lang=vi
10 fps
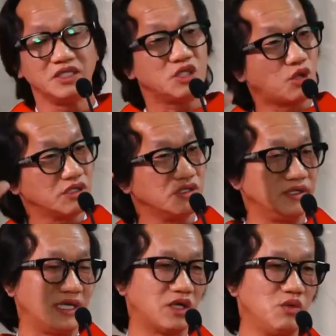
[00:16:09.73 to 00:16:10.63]
Nhưng con
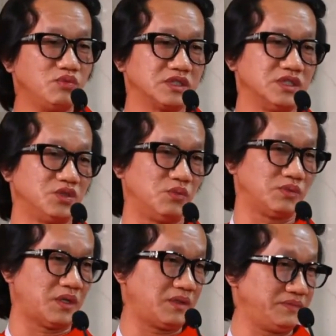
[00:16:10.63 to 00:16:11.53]
người đã không sử
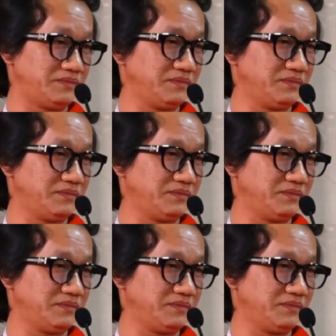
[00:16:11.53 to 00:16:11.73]
dụng nó